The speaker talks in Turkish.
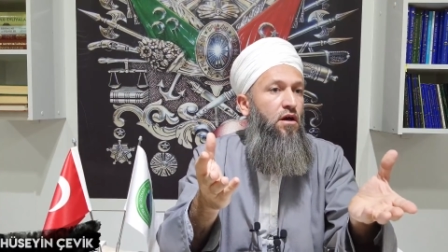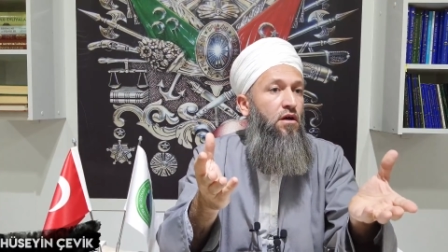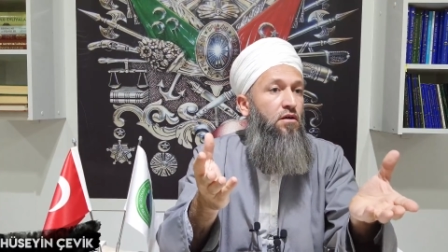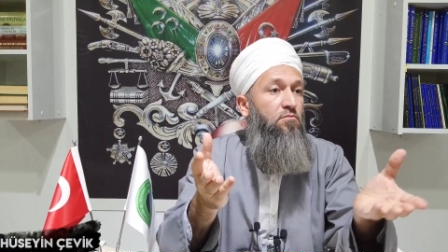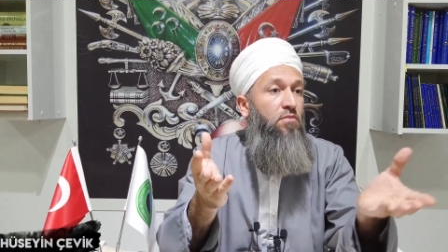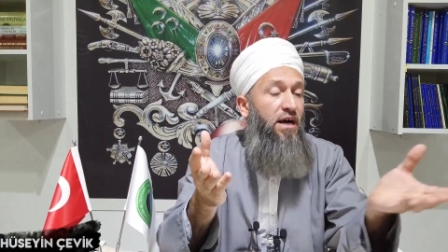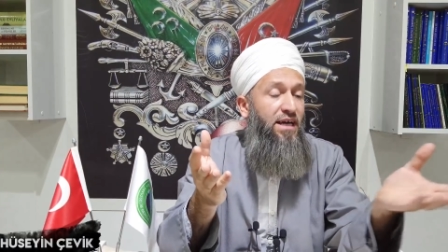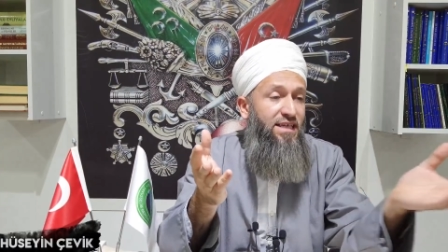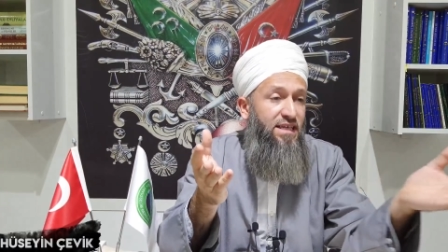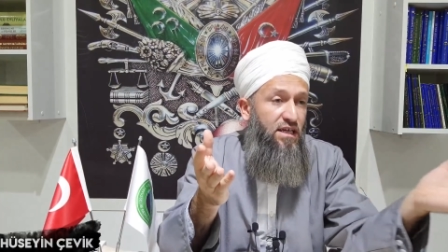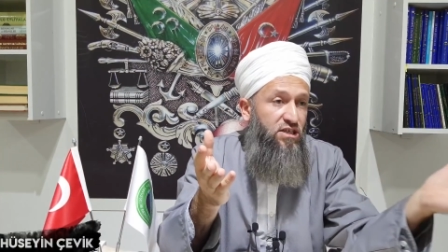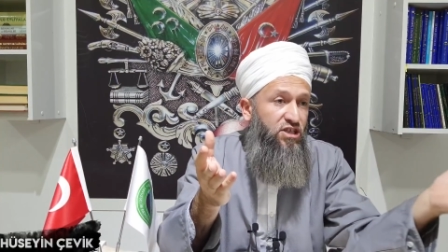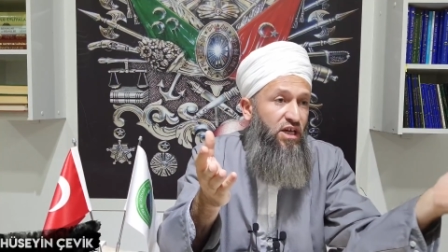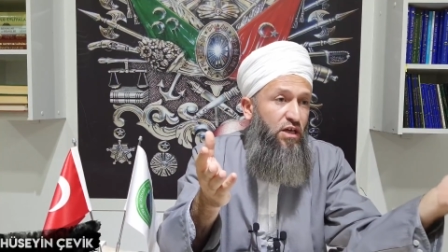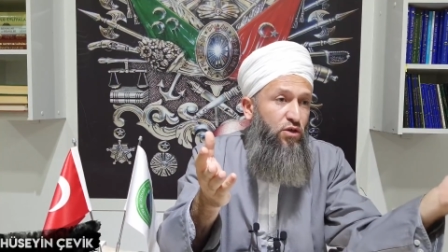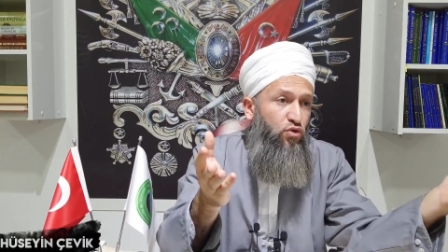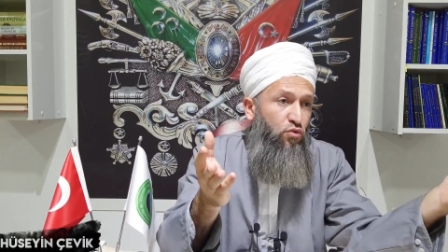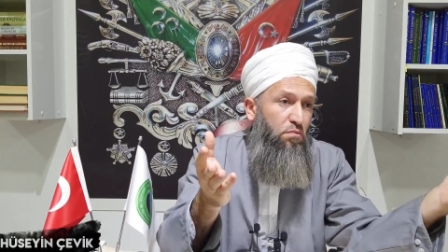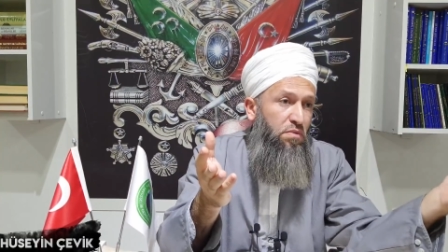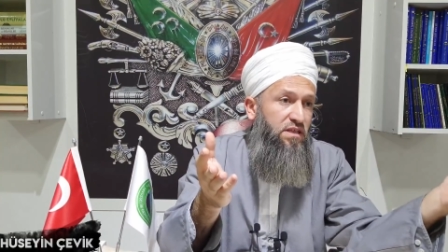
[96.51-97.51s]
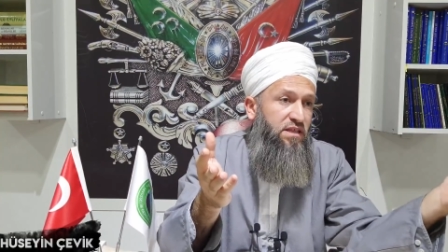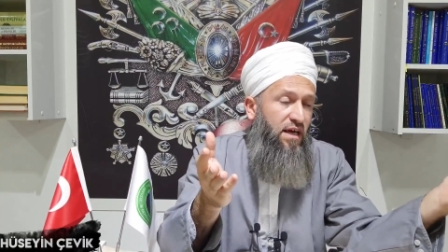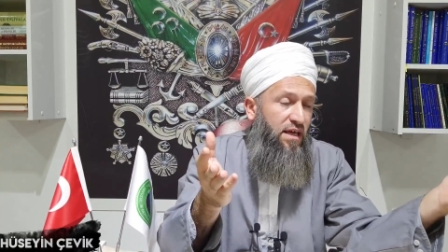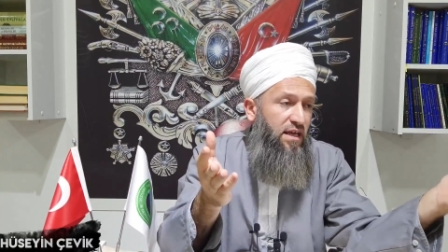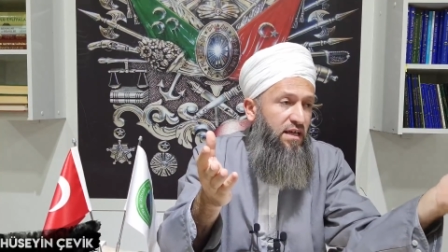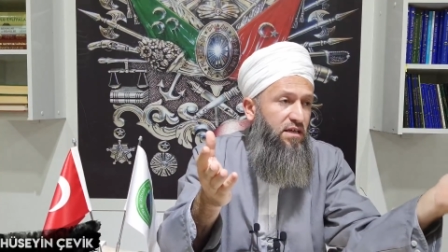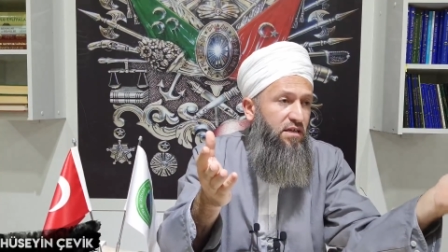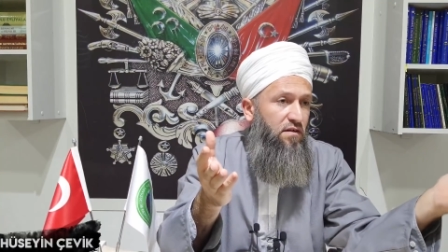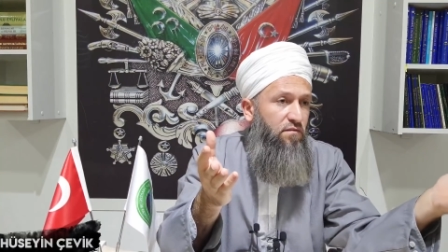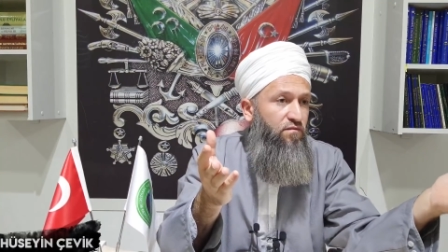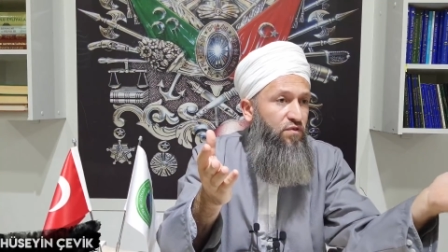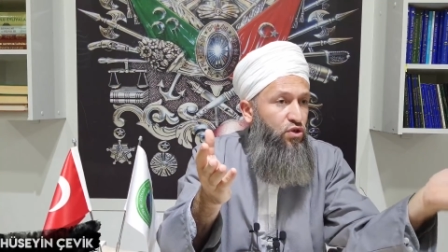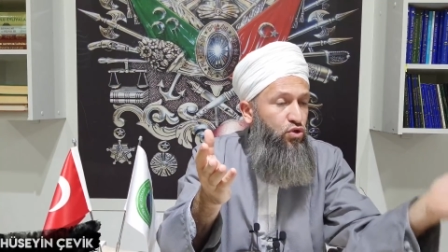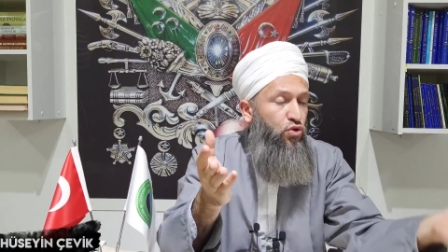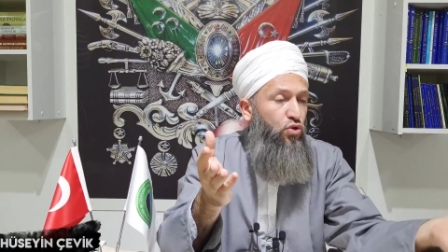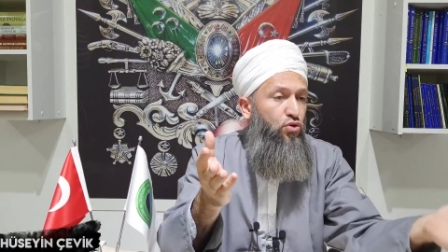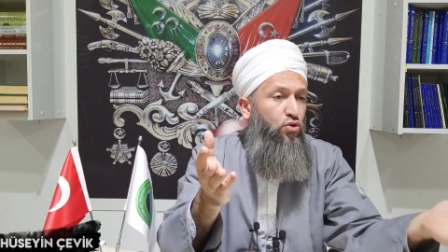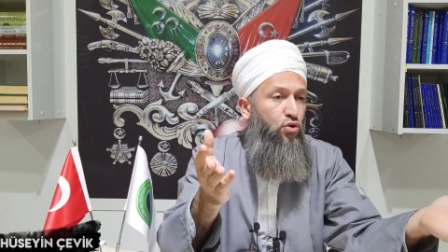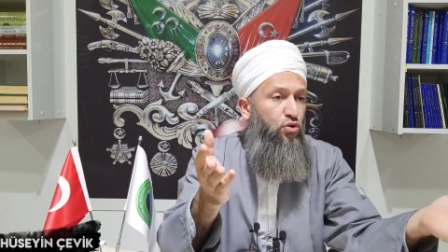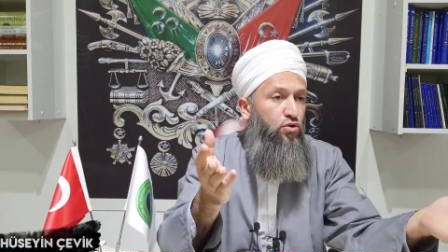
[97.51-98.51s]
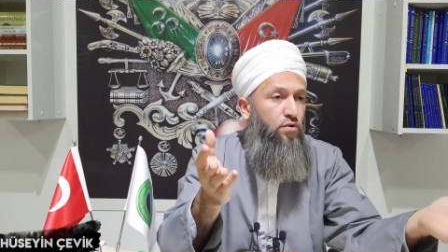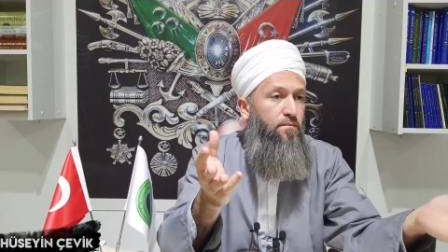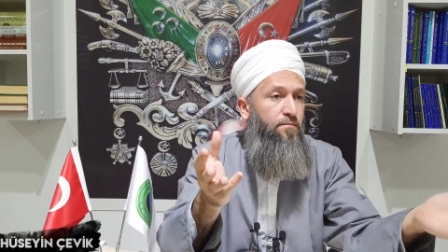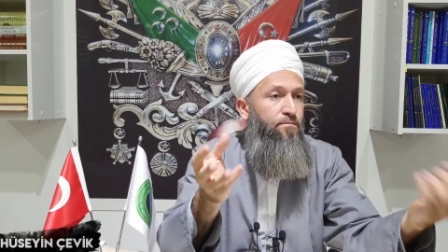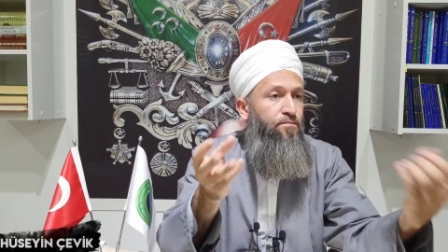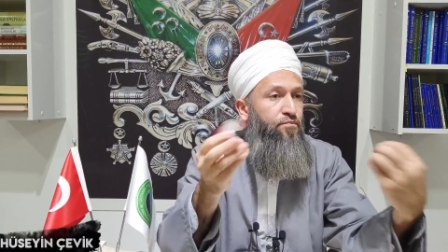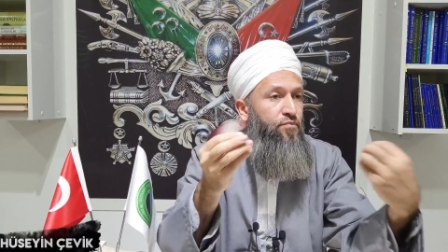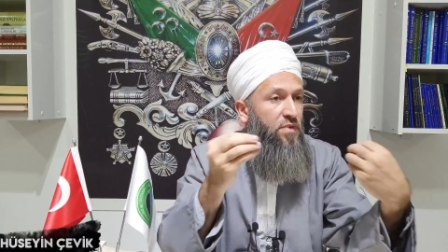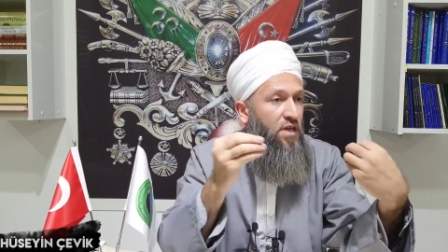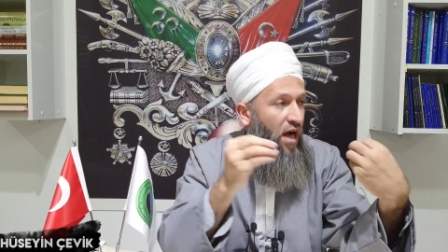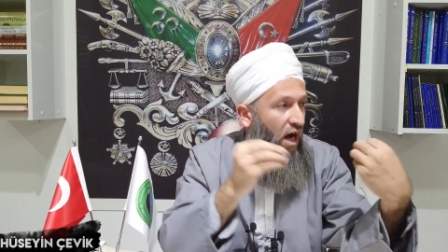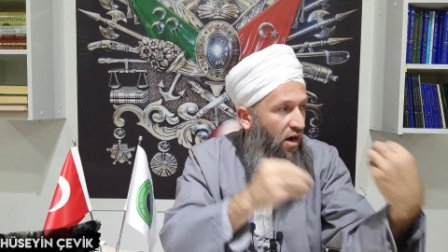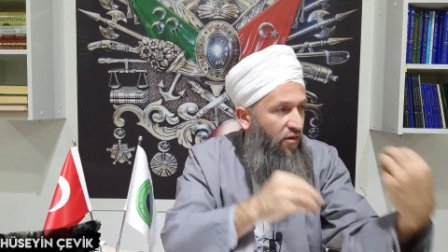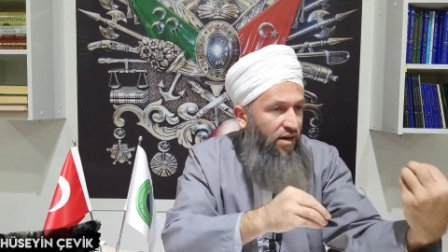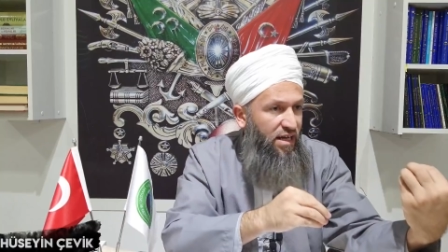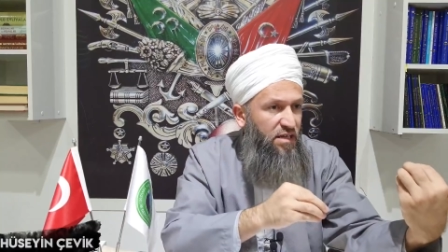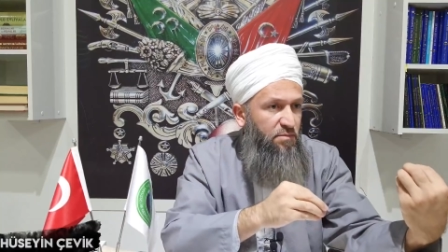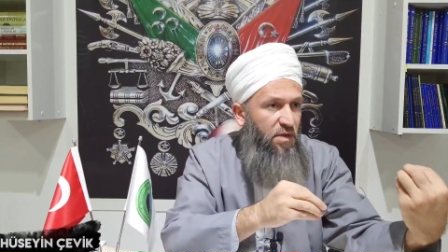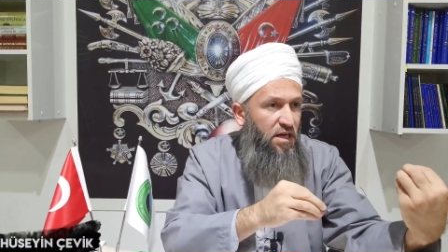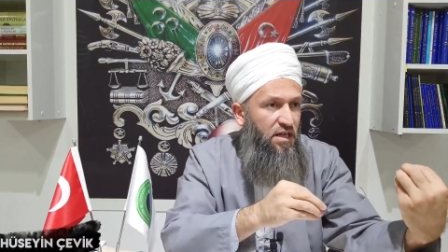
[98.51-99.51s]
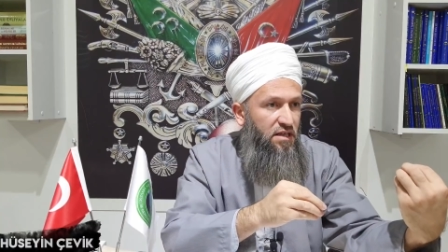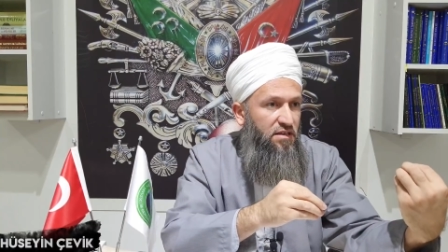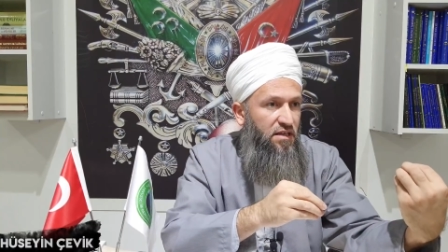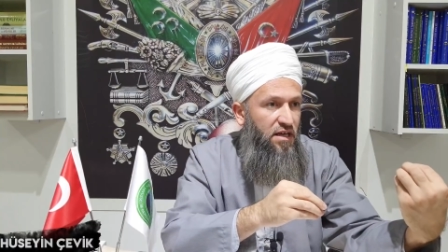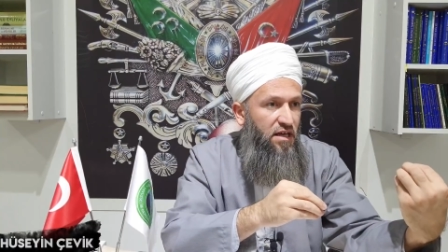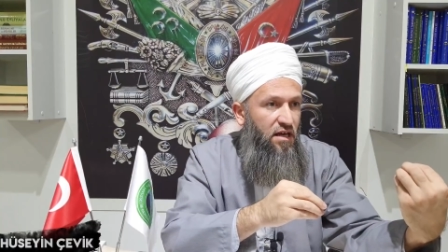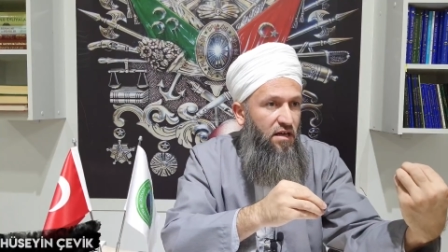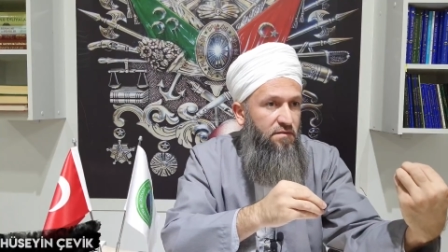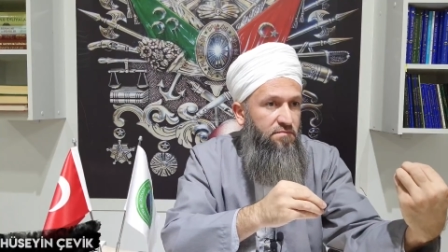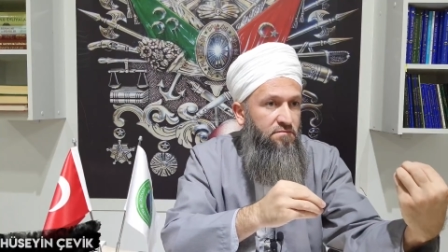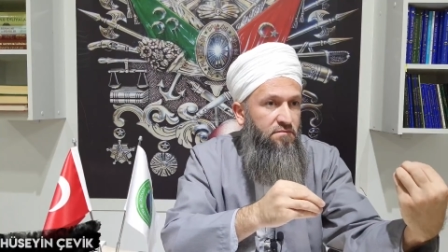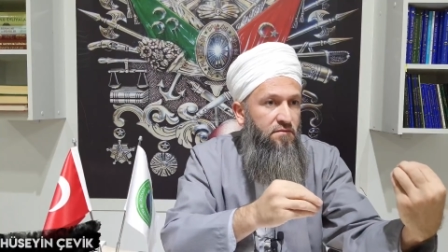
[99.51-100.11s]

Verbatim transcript: Bak geçen gün bir tane video gördüm. Havalimanında ya.